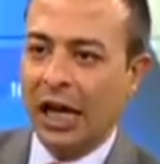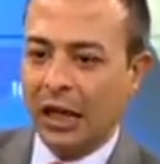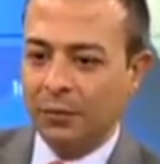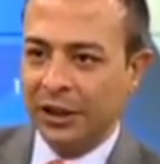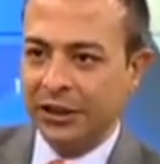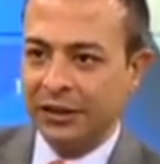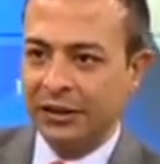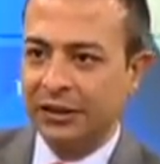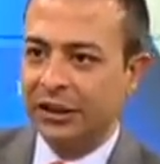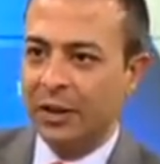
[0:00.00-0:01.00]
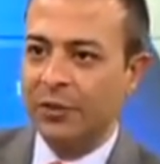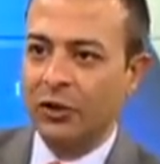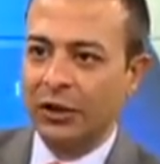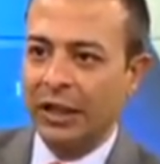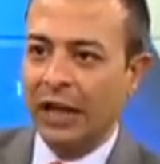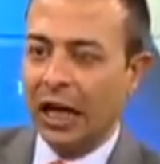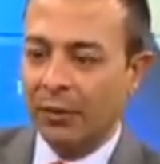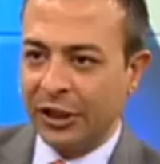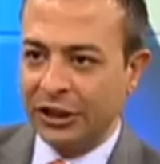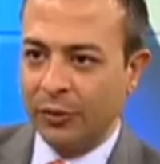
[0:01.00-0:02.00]
Almancası C1 olan
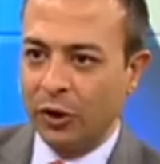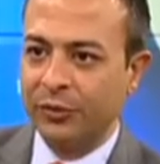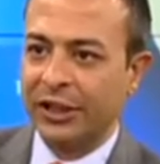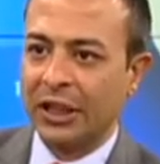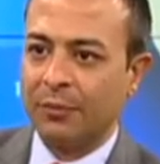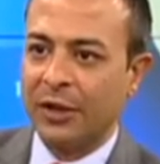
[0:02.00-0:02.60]
Almanca bölümlerinden